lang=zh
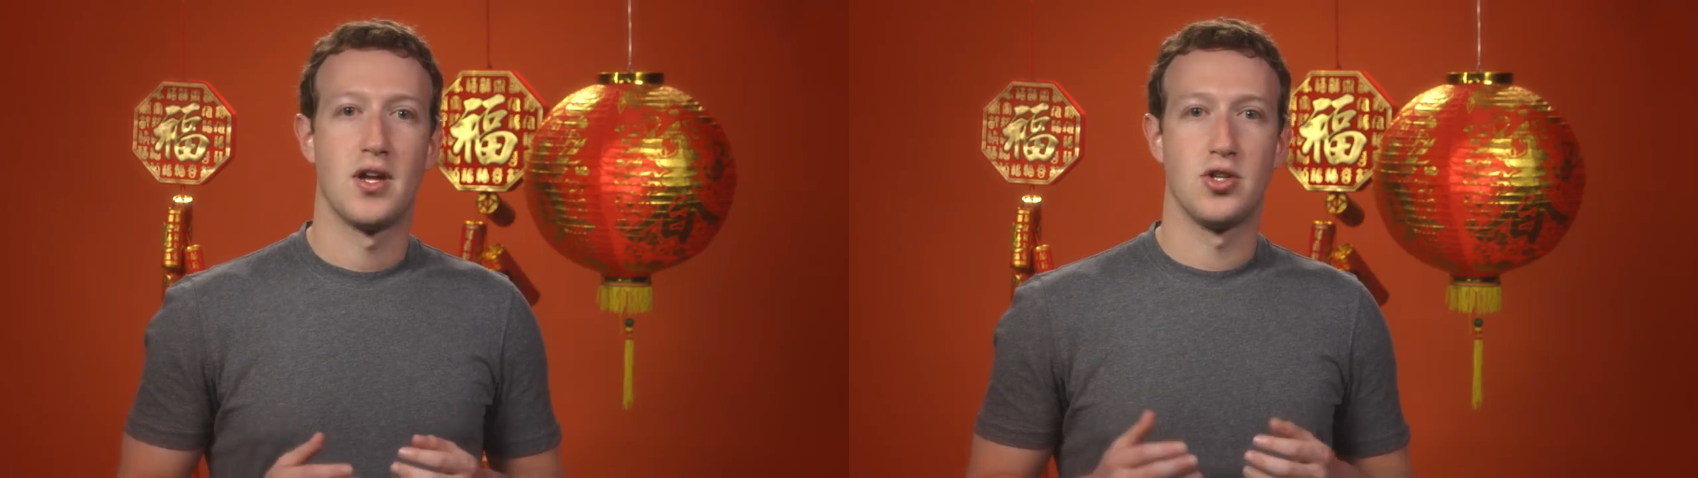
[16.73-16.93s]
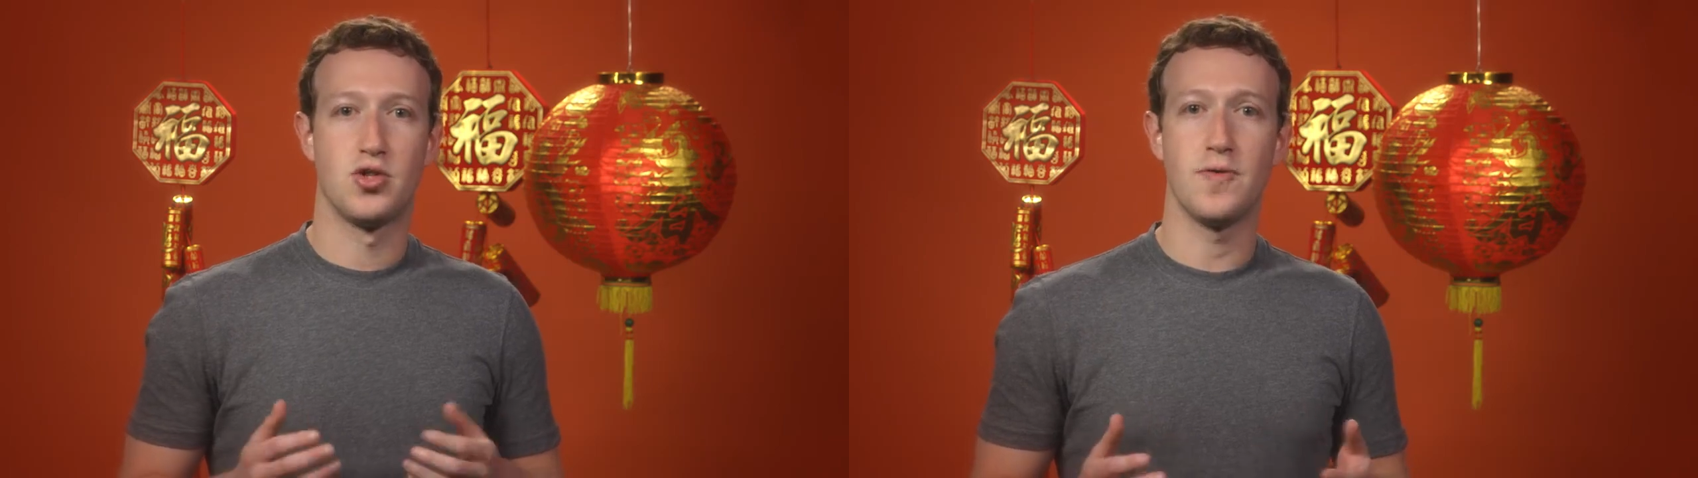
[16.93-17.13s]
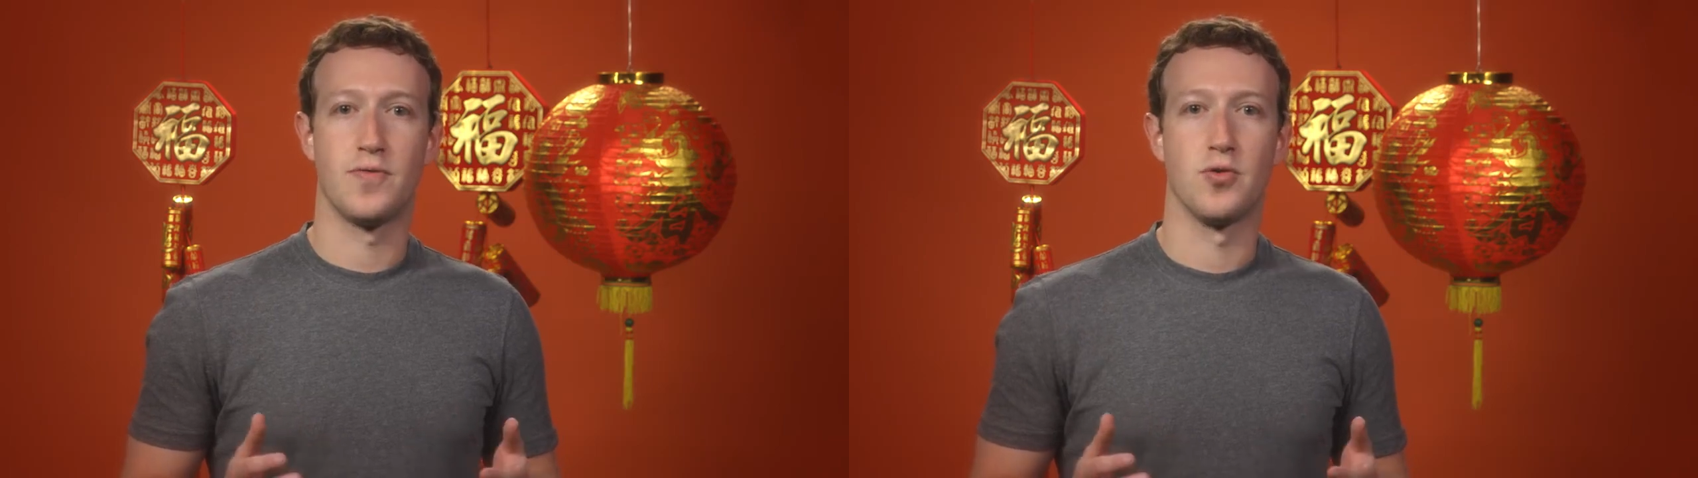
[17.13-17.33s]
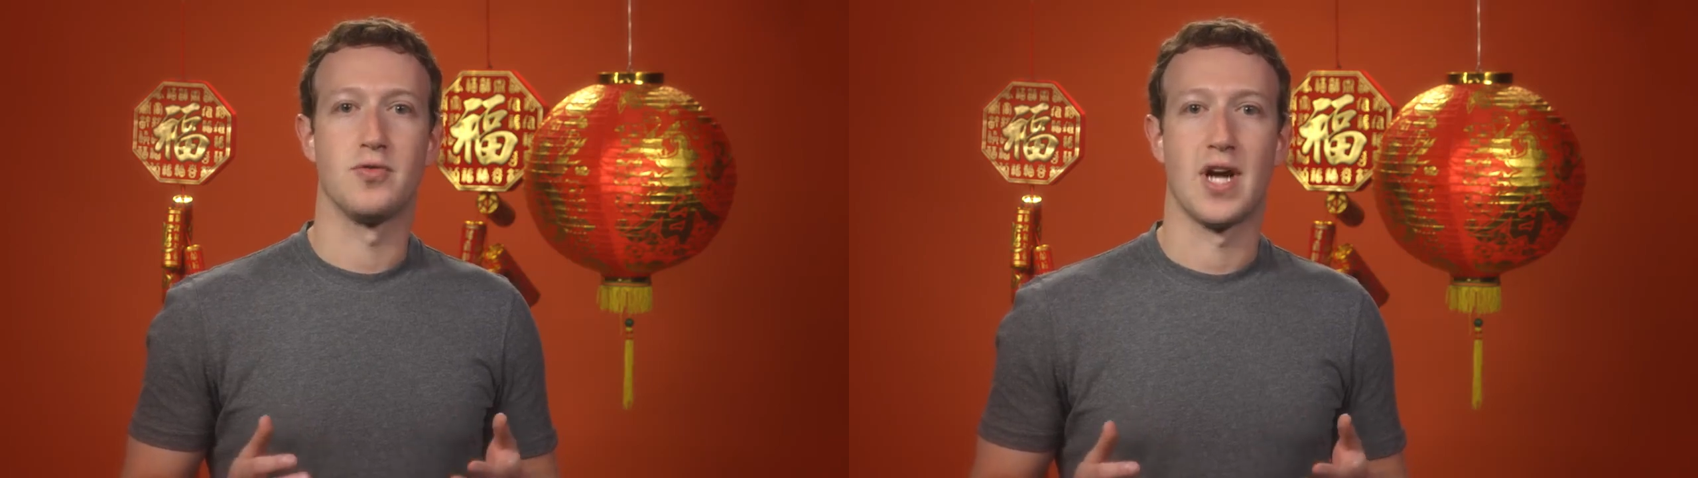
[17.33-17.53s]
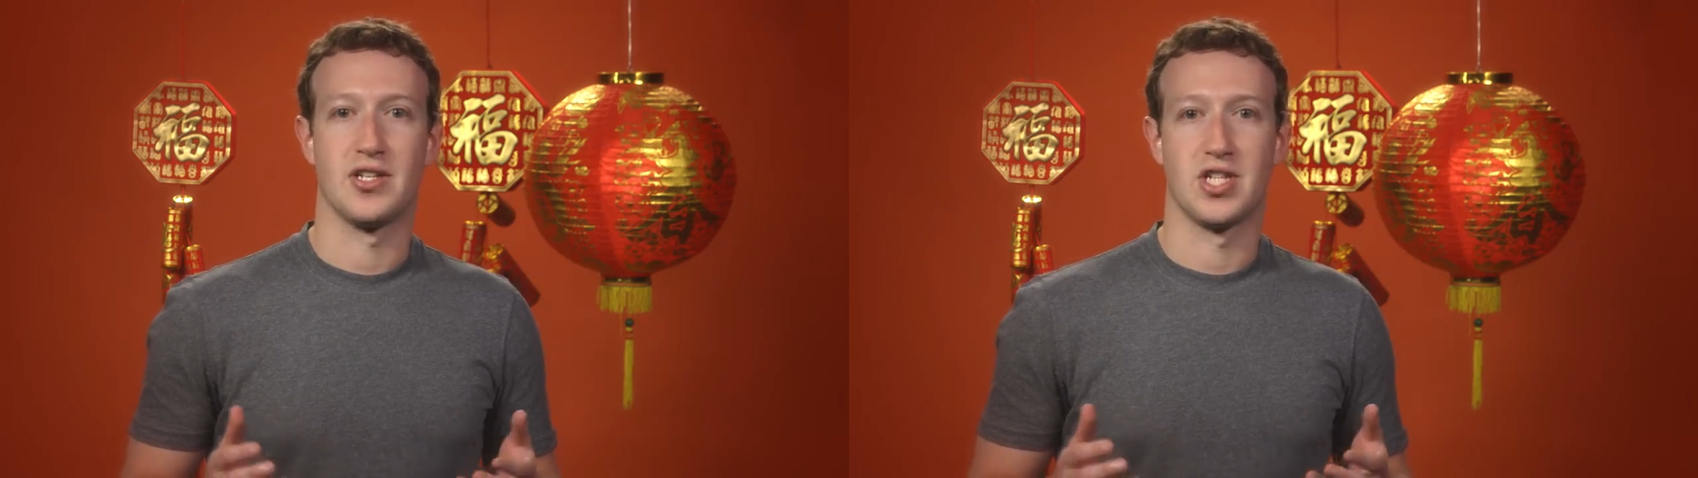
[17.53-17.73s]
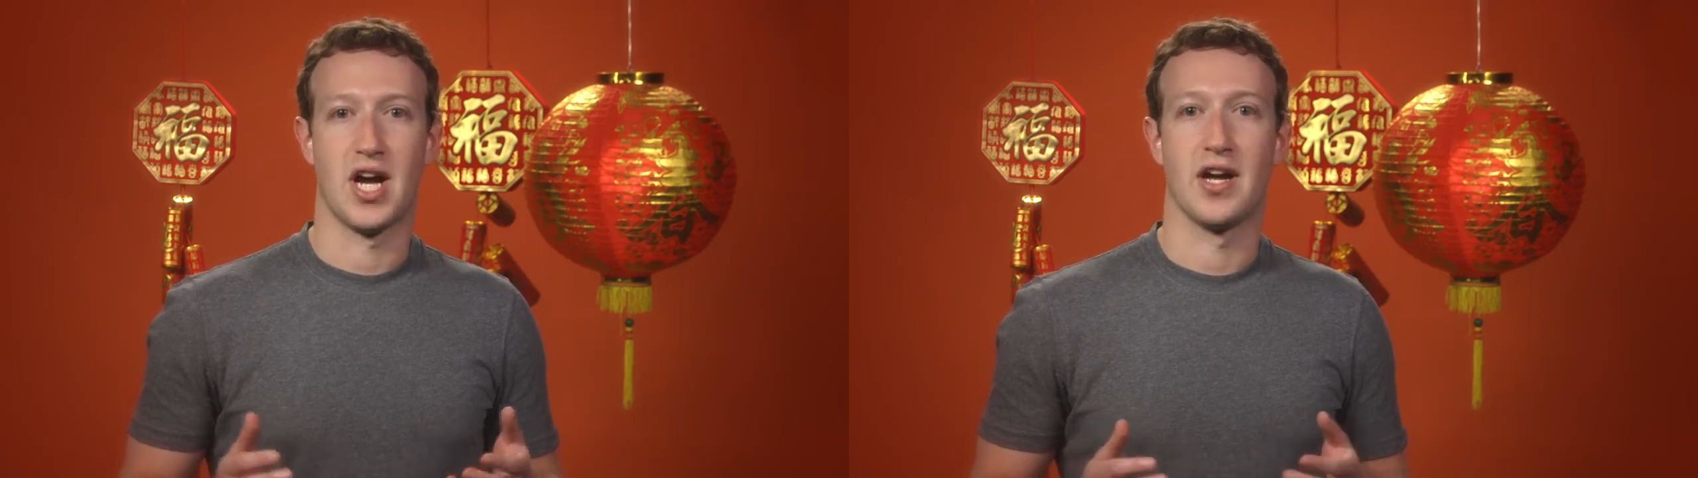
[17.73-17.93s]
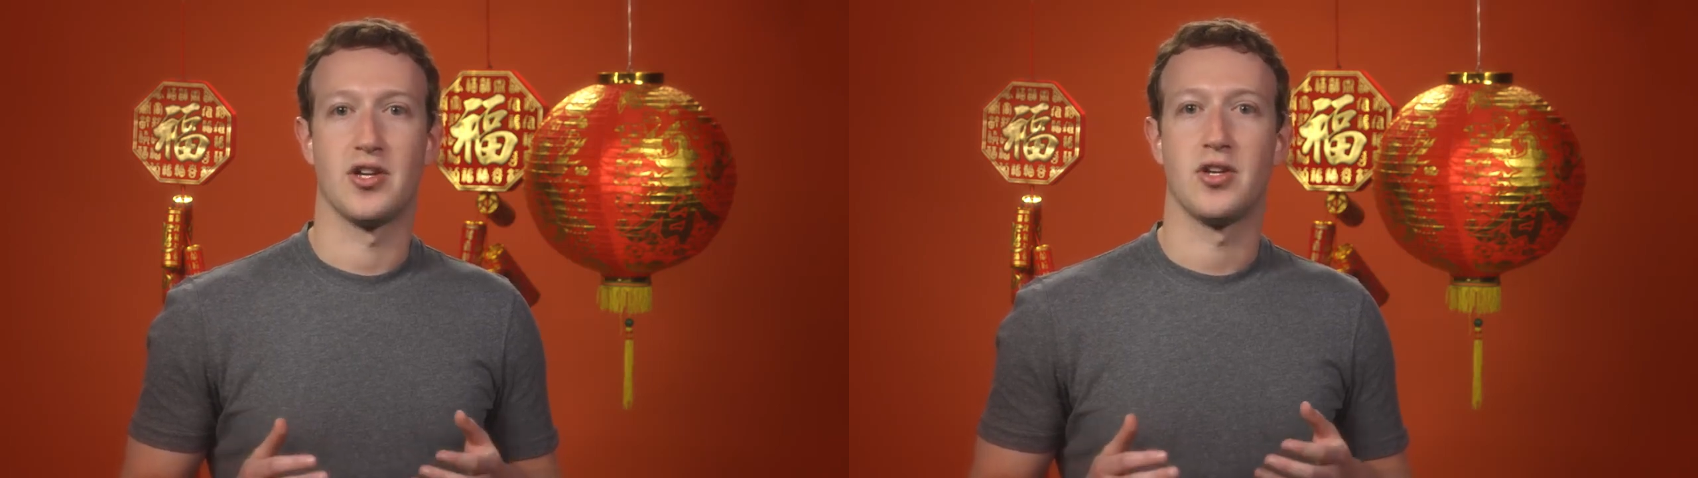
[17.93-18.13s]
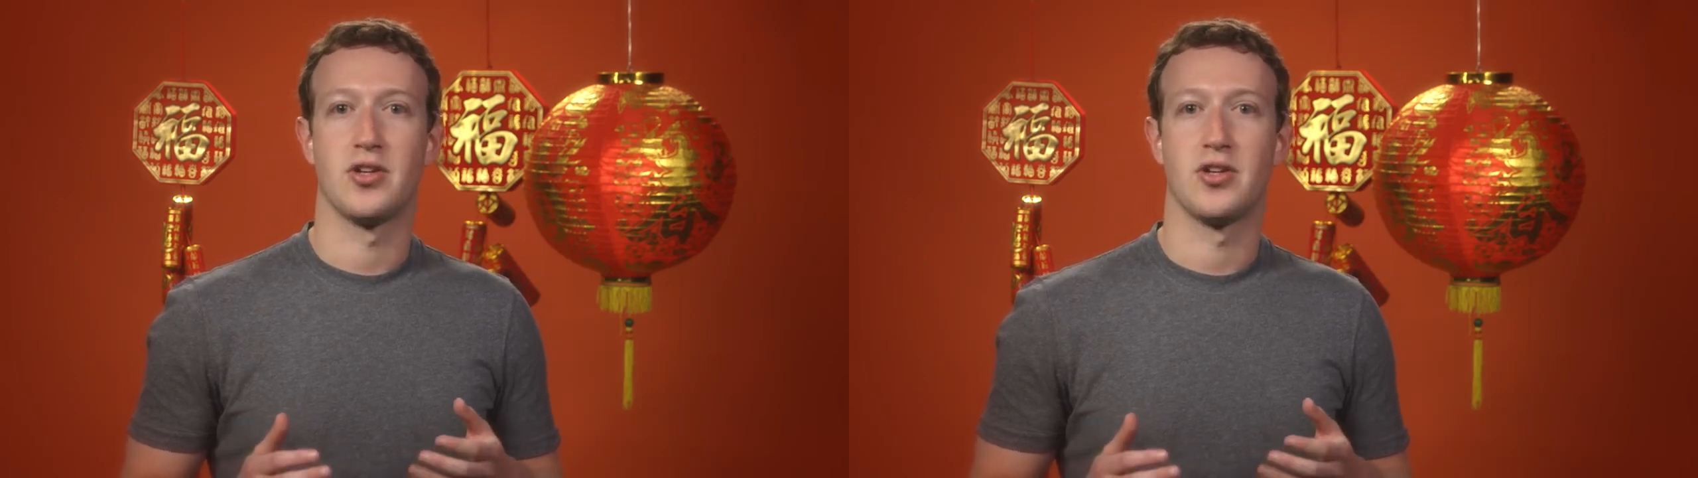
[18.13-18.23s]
祝福大家